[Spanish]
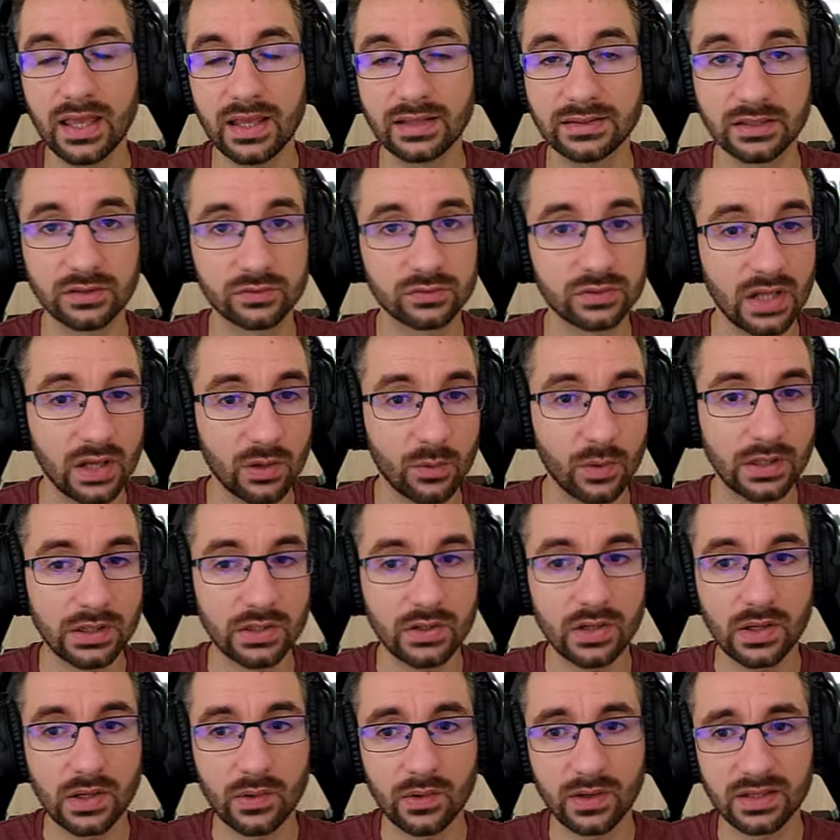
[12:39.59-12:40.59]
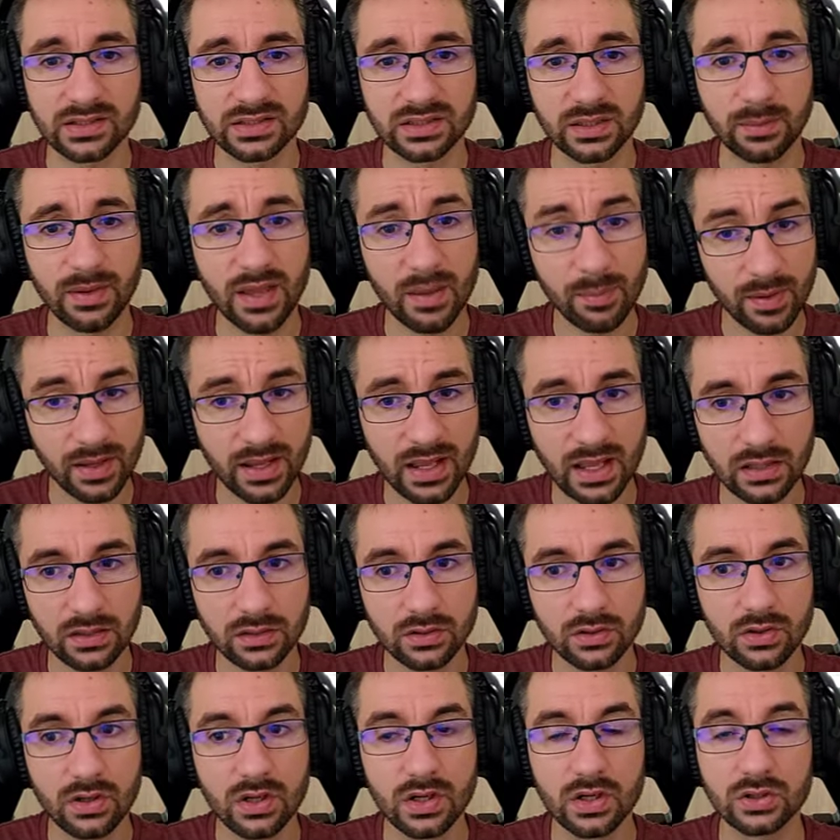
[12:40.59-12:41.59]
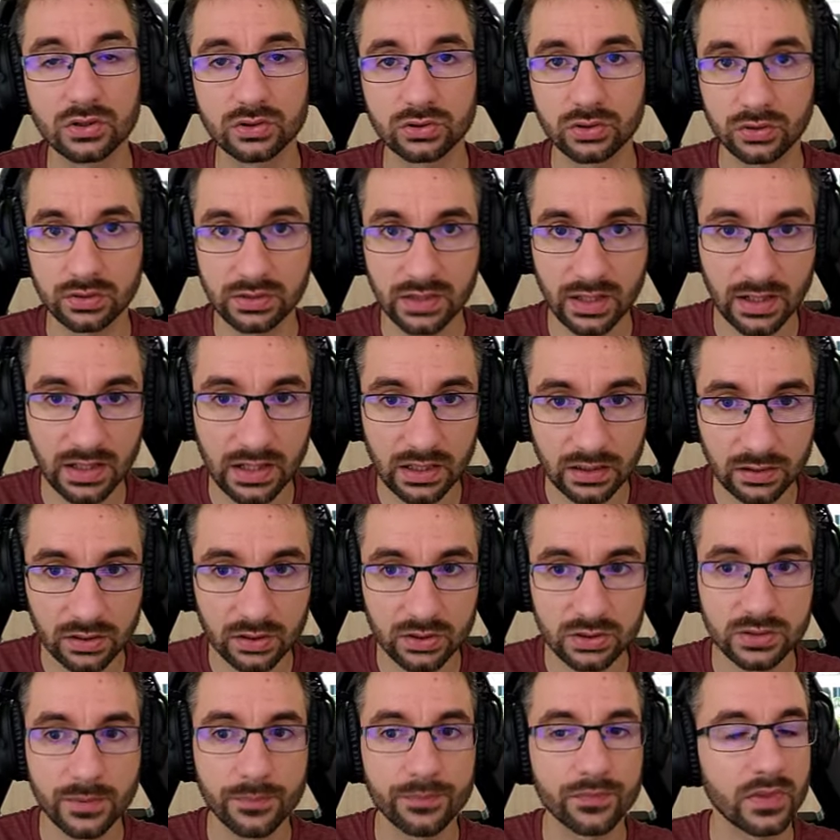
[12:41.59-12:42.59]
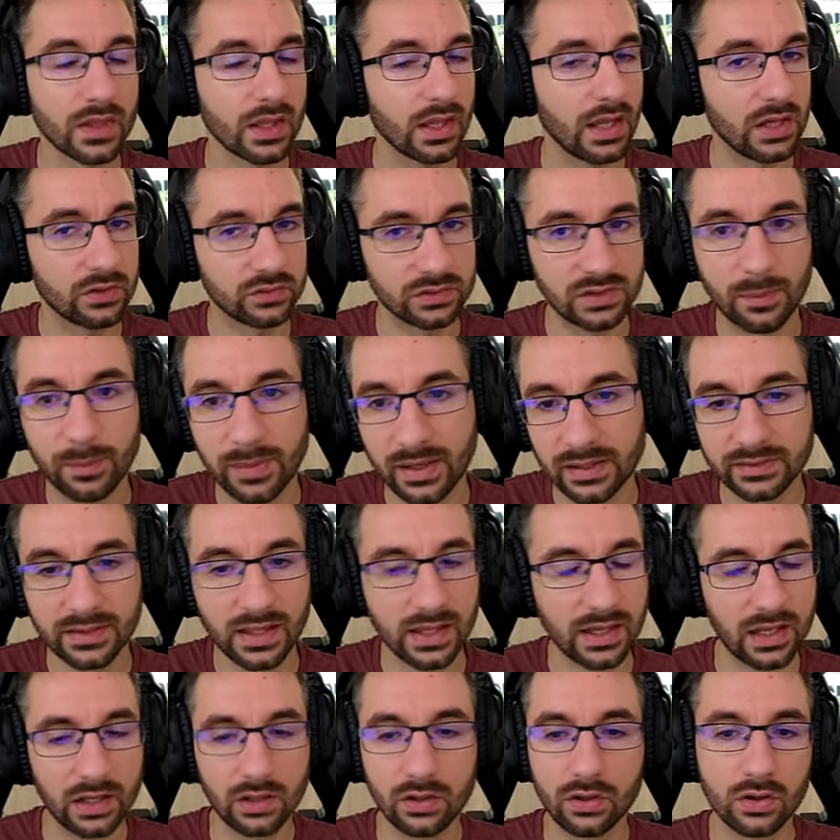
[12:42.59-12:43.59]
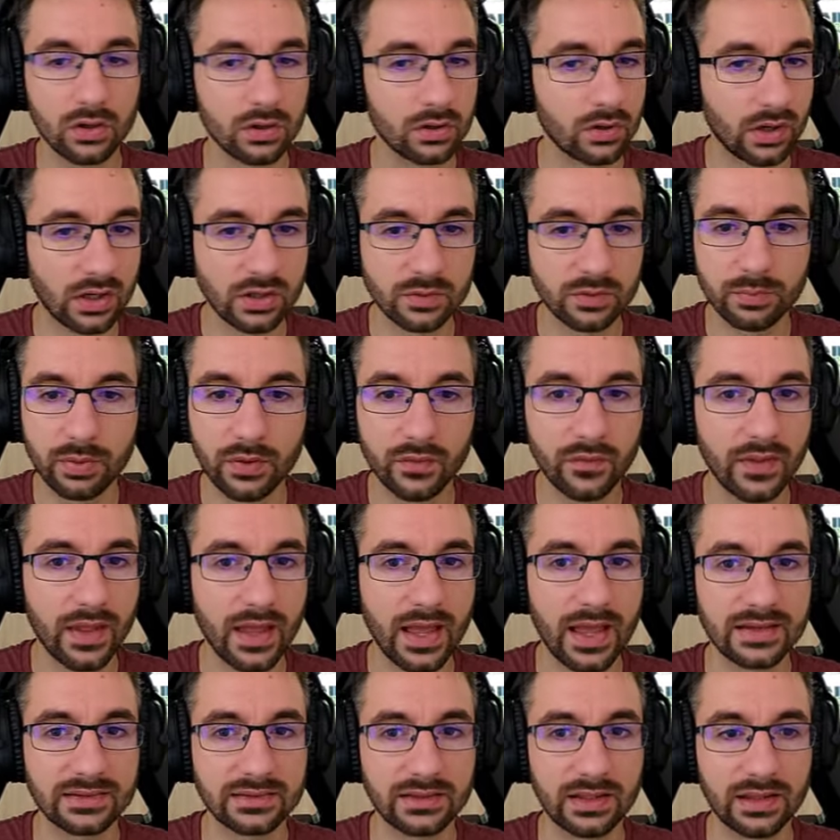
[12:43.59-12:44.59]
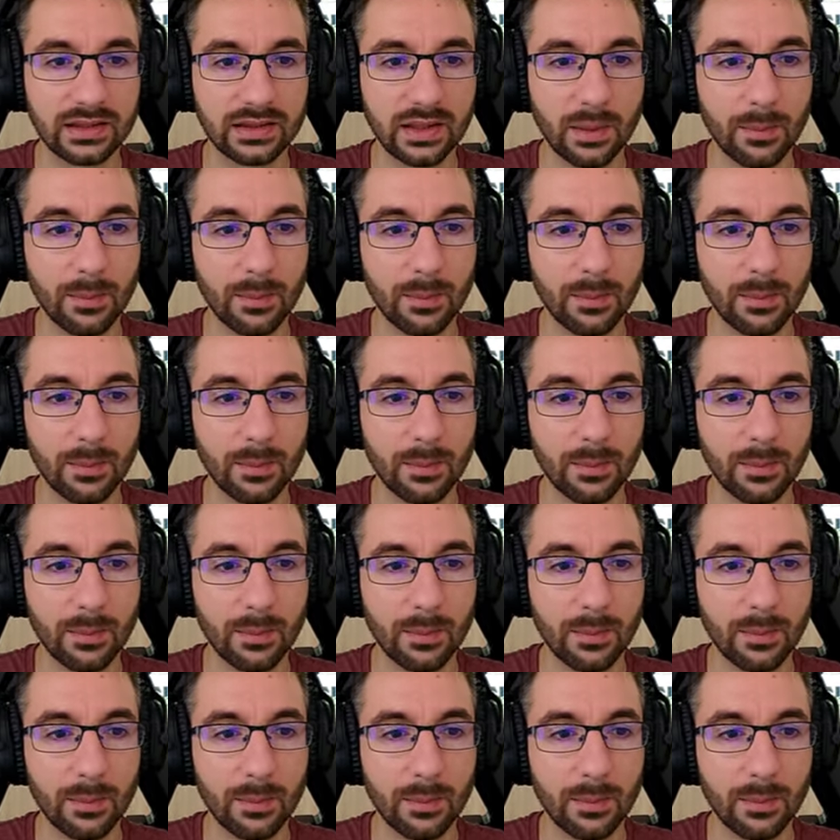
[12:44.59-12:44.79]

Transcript: Este es un acuario que aunque se vea pequeño, son 10 litros, es una planta que no corresponde a este